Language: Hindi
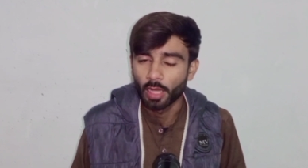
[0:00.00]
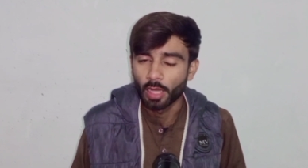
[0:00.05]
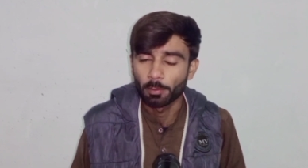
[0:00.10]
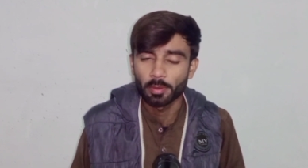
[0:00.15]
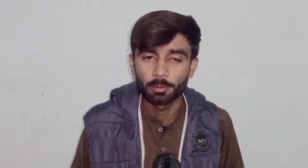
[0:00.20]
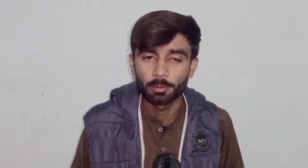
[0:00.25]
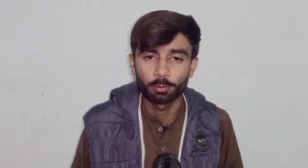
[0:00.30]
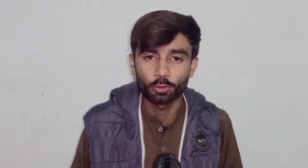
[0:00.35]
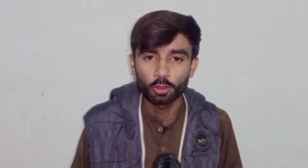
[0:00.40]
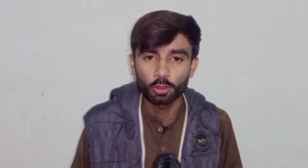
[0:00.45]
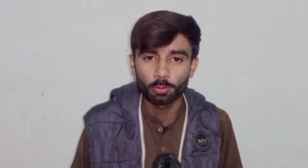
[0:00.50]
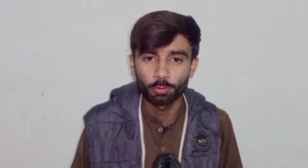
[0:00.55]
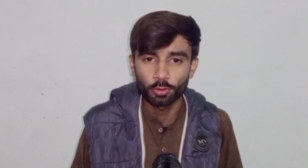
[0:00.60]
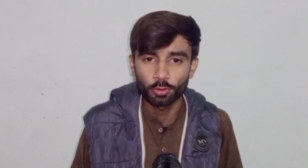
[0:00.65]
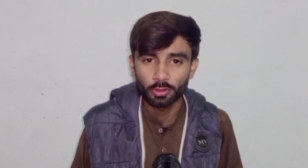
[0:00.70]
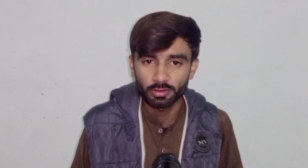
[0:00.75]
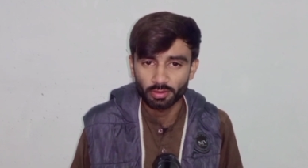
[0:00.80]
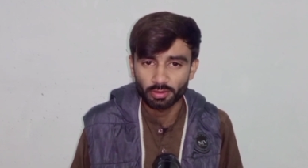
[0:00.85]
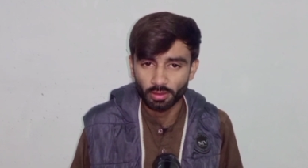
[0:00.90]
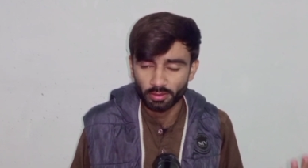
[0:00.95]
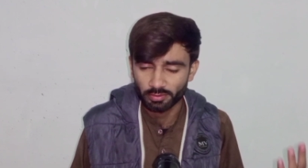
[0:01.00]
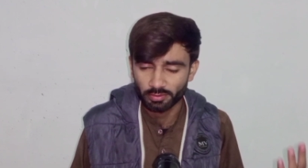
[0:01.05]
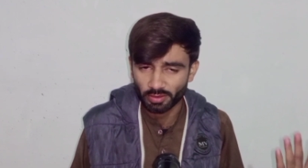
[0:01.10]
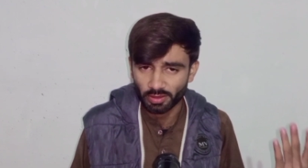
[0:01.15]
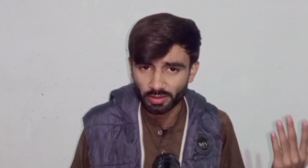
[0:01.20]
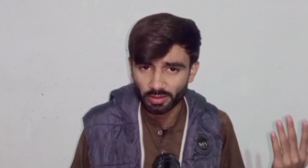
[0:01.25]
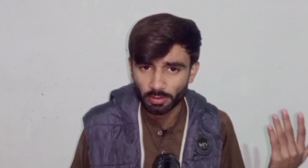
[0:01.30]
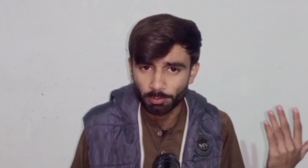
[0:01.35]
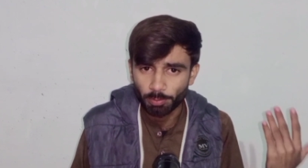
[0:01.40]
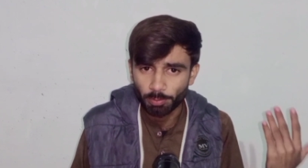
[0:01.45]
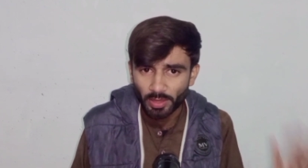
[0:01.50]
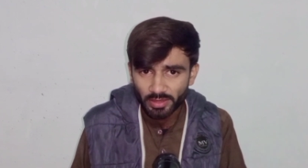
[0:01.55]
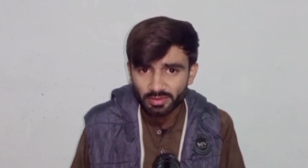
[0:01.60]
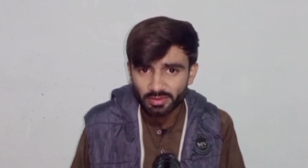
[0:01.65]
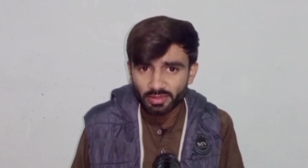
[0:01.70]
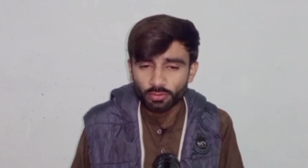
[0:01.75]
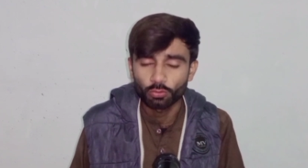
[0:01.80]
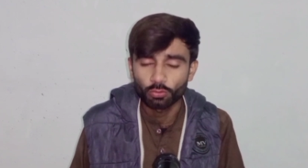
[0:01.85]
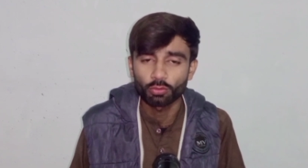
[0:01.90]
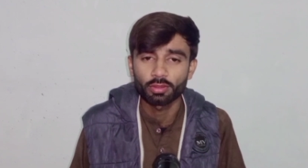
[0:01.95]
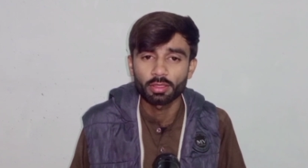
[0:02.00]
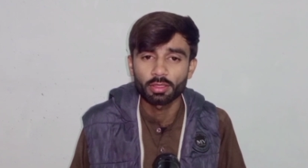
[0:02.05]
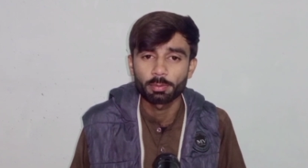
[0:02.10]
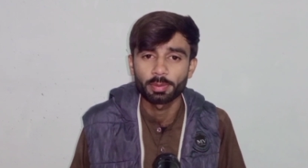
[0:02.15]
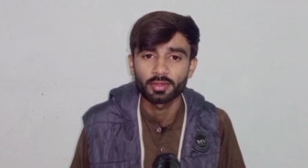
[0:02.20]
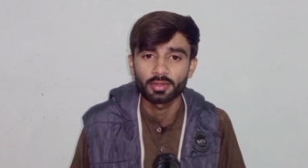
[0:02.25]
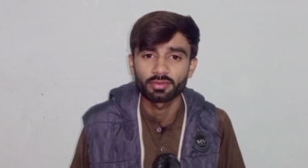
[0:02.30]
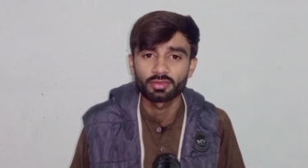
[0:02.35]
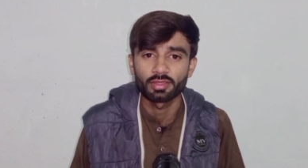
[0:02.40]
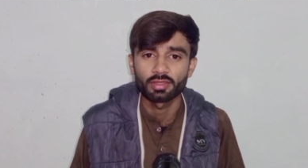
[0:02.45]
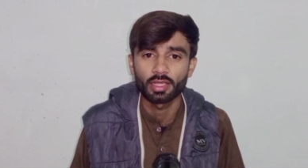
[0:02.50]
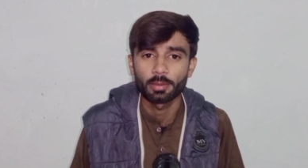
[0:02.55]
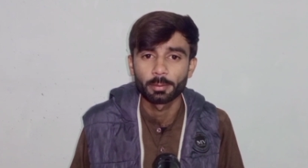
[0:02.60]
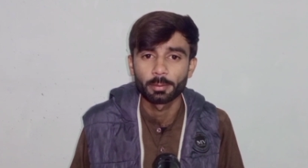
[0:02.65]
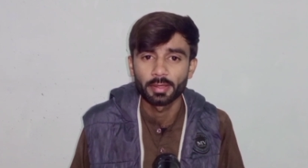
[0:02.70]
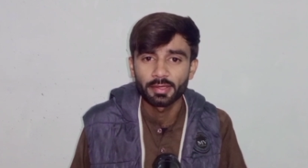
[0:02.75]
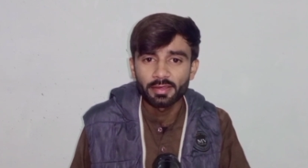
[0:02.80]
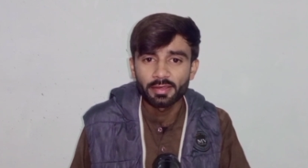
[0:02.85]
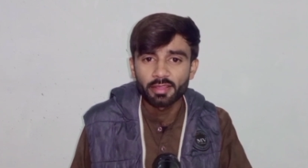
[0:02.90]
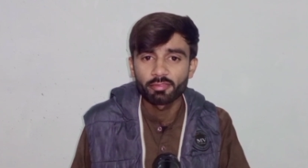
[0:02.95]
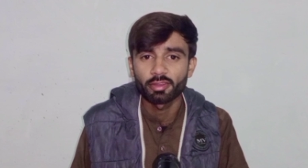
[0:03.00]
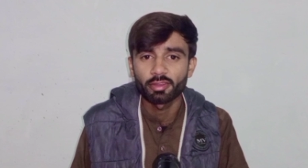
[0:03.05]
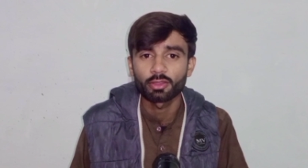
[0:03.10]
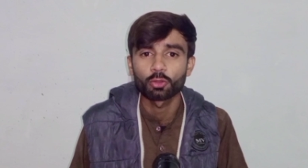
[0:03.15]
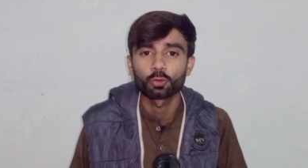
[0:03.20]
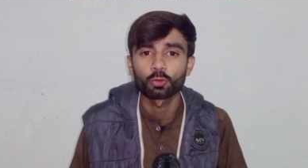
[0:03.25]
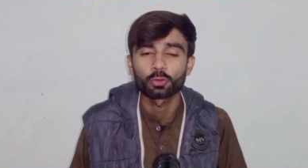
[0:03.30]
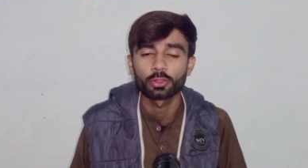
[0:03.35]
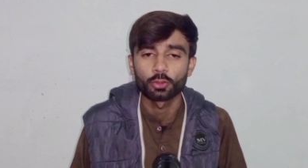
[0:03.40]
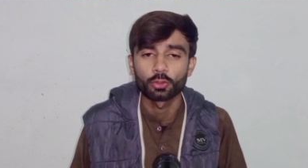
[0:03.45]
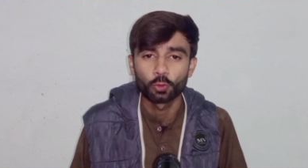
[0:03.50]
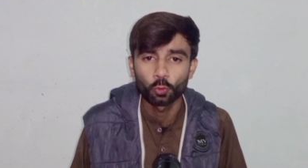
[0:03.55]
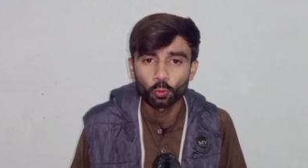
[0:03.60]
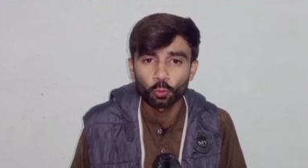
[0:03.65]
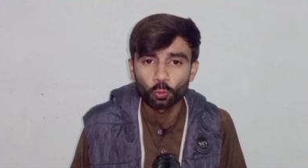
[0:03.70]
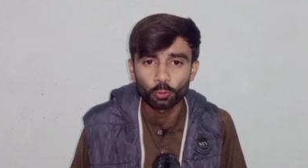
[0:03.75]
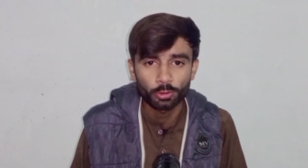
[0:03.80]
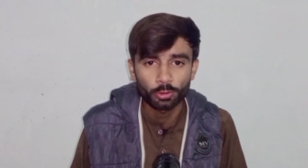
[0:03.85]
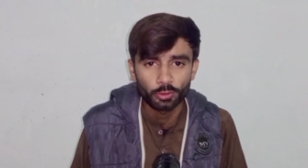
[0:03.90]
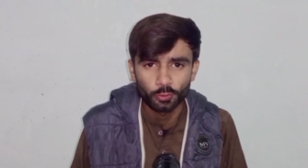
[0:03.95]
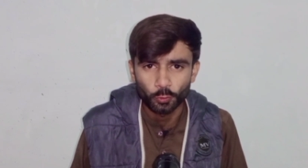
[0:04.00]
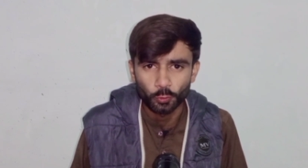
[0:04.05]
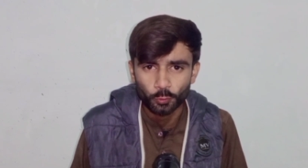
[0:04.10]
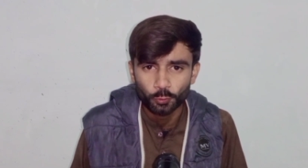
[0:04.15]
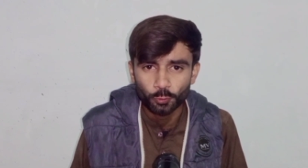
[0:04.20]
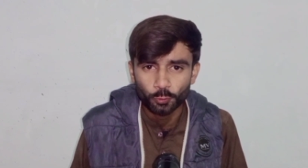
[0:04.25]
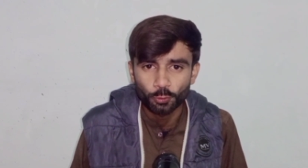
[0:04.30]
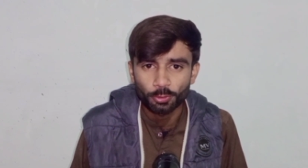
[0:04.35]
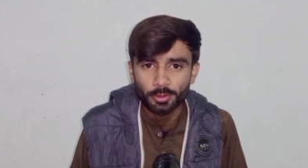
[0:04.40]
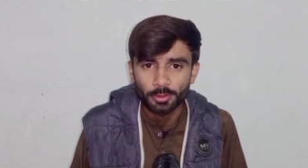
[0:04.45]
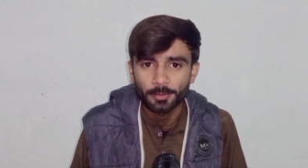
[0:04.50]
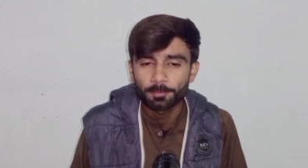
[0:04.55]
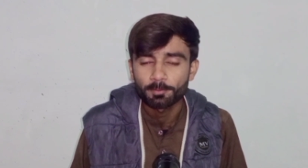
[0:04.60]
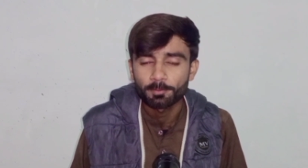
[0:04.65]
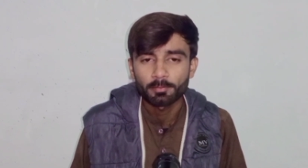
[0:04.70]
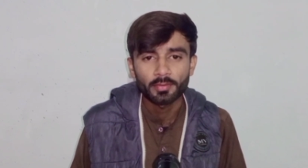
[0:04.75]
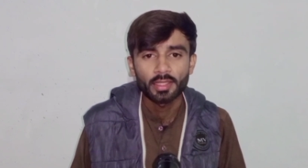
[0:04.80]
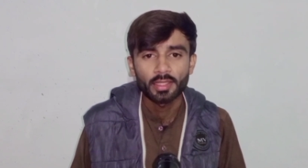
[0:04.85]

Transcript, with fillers: हमें बुरी बुरी तरह की बातें सुननी पड़ती हैं महल्ले वालों की लोगों की दोस्तों की